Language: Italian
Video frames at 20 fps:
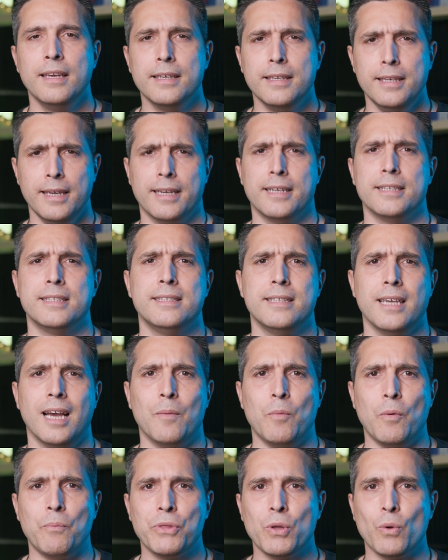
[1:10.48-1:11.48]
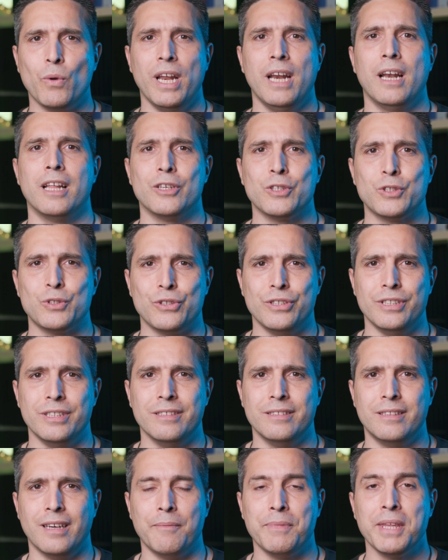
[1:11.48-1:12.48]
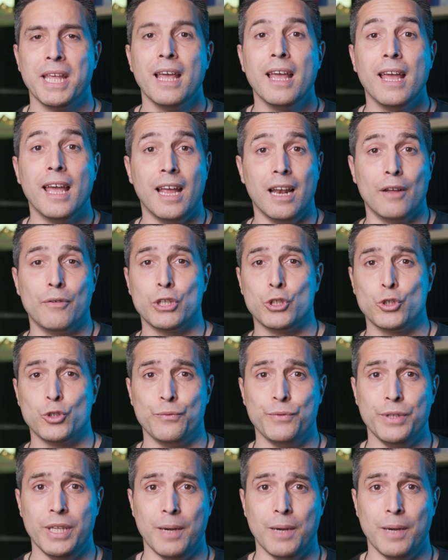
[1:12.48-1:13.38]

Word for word: Chi è che siamo? Qual è la nostra identità? È la faccia che